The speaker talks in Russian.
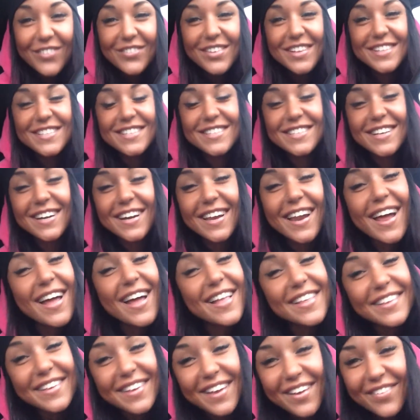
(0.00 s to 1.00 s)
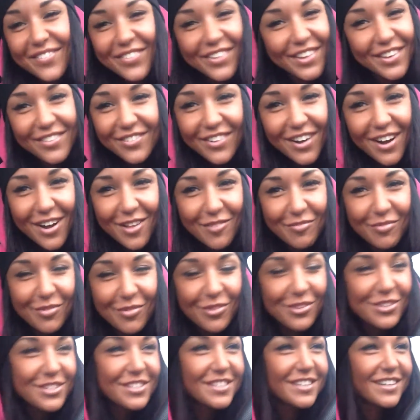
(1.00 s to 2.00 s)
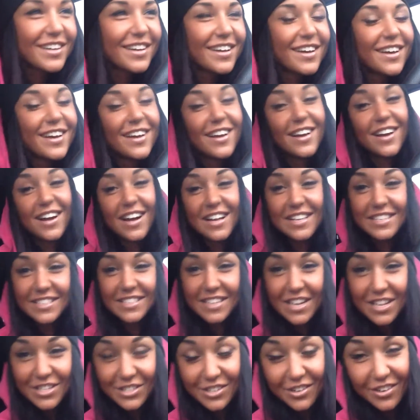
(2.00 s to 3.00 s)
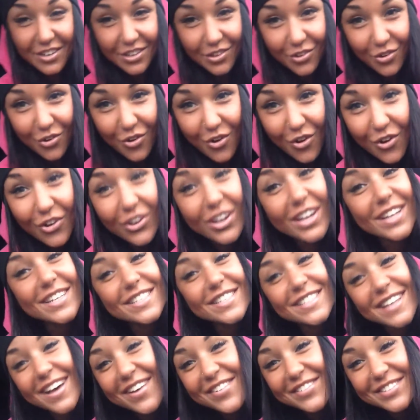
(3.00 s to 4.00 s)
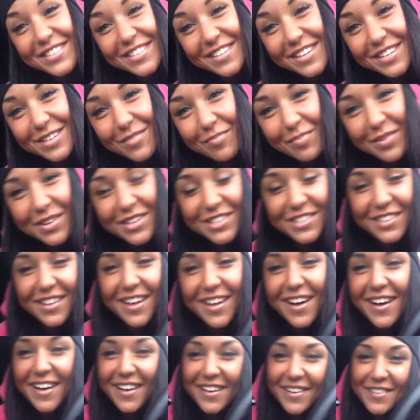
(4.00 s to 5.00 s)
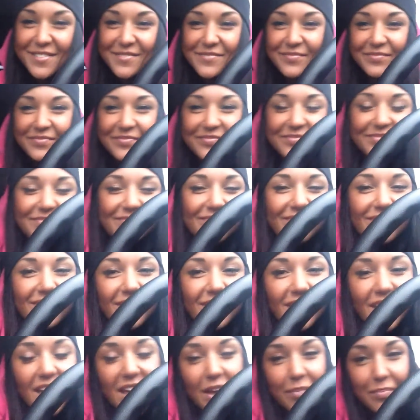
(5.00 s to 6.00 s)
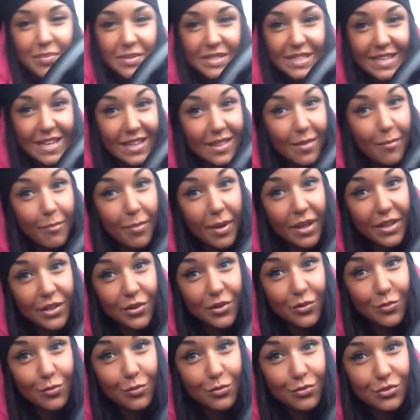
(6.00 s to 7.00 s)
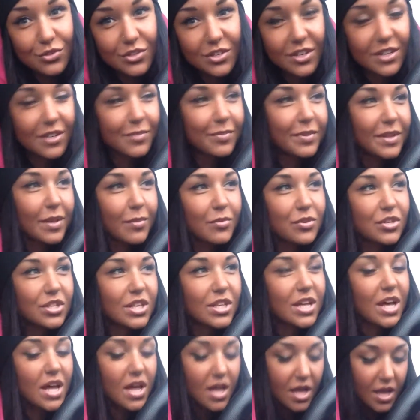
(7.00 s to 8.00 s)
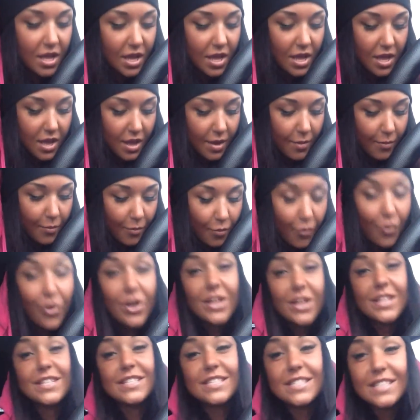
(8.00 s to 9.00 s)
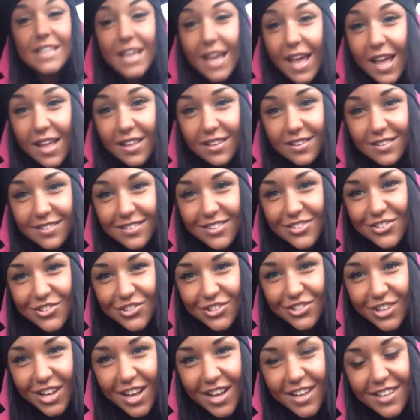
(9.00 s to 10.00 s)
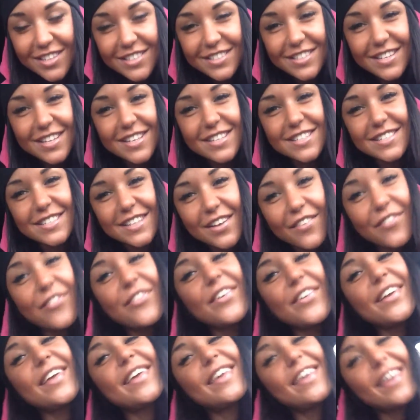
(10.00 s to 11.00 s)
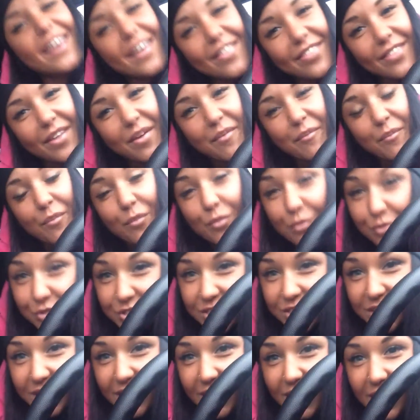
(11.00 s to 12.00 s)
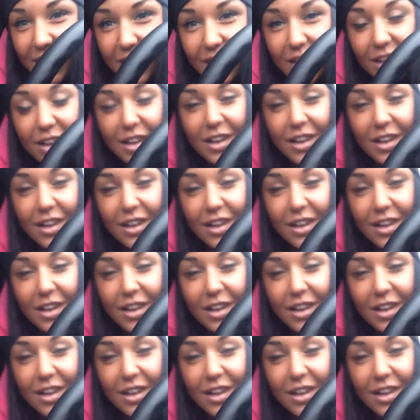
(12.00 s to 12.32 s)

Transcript: У меня здесь охранники офигевают просто. Они сразу говорят, о, красавица наша пришла. Я их постоянно бодрю музыкой, потому что мой день начинается с офигенной музыки.